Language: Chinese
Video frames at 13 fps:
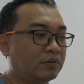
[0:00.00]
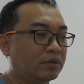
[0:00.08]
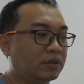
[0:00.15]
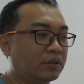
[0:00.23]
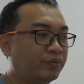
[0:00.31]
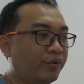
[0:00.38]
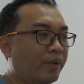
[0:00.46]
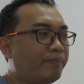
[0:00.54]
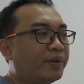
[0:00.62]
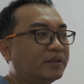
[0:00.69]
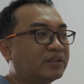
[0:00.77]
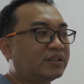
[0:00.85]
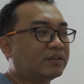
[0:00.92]
原
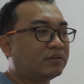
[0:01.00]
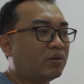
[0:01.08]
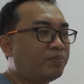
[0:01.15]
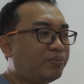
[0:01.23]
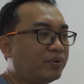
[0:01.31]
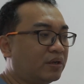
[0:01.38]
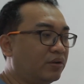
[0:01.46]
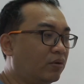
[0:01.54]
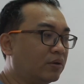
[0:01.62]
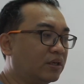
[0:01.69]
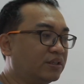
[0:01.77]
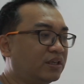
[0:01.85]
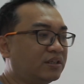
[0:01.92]
本是都不能用
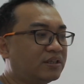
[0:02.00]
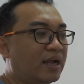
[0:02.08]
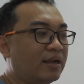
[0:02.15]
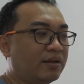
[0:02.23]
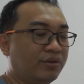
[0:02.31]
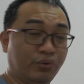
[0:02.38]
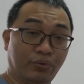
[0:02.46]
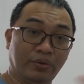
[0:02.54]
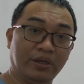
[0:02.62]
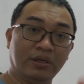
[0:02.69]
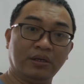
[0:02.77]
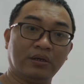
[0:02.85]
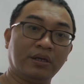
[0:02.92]
的，现在有一
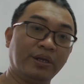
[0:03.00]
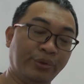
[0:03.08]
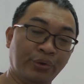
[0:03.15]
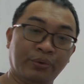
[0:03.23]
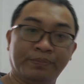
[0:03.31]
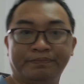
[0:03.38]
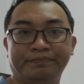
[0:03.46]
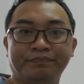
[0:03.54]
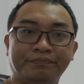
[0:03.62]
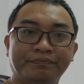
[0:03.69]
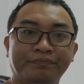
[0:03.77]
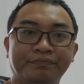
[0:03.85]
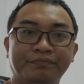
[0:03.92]
个可以用，
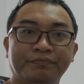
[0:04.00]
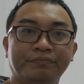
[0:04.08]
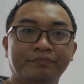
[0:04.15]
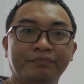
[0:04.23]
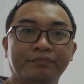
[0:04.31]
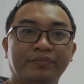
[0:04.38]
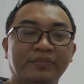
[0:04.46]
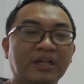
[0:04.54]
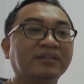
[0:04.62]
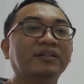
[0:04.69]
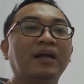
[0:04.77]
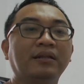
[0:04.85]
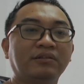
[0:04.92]
但
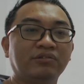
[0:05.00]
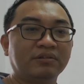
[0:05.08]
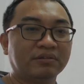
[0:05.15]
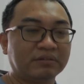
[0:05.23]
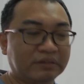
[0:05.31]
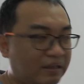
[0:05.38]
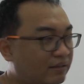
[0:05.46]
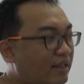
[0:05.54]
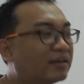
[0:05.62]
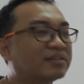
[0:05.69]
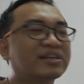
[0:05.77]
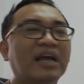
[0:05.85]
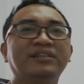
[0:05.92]
是啊。他的
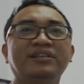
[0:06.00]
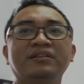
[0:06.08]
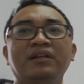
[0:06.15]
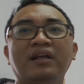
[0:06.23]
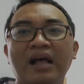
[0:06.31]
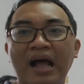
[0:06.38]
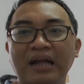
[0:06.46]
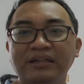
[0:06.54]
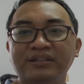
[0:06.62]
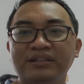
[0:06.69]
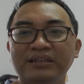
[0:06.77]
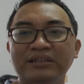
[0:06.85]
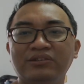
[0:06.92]
财星还是
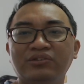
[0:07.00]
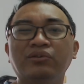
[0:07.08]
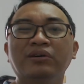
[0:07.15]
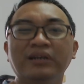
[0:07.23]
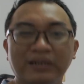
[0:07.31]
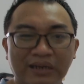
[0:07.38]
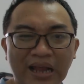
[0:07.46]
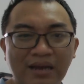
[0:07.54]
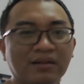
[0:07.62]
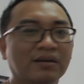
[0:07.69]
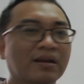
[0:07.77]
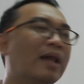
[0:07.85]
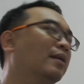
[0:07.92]
依旧很烂很
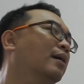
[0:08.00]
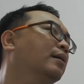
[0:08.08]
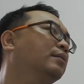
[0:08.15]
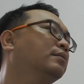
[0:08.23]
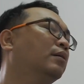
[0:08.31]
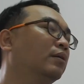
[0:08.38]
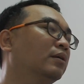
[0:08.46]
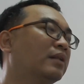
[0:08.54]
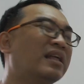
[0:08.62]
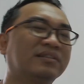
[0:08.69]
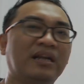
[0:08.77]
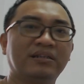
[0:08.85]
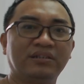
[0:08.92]
烂的哦，他的
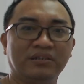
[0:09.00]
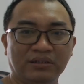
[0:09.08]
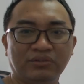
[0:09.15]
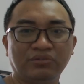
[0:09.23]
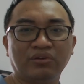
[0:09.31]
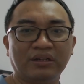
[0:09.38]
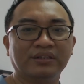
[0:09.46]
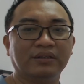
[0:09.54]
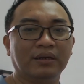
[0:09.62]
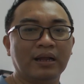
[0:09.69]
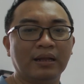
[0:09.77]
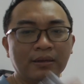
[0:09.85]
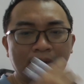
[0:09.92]
财星依旧还是很
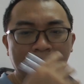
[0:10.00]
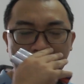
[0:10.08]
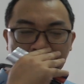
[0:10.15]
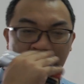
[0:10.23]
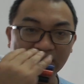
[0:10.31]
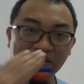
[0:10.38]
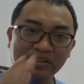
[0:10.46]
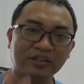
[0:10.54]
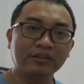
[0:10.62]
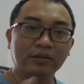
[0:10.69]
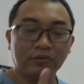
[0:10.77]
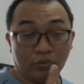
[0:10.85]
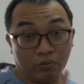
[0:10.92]
烂。可是
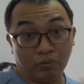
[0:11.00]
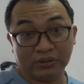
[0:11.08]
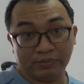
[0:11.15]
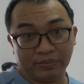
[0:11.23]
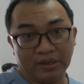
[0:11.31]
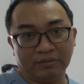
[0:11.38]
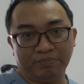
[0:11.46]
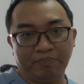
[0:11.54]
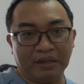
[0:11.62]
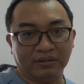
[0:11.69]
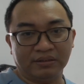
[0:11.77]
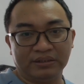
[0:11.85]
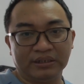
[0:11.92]
呢，我为什么要把
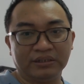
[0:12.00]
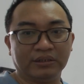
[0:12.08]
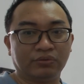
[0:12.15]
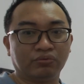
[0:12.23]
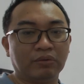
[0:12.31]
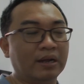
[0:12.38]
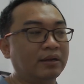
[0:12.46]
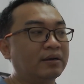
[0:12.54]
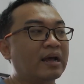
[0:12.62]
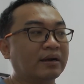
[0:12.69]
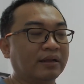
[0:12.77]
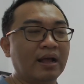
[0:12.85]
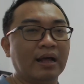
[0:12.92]
这些写出来让
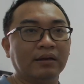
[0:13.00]
你看？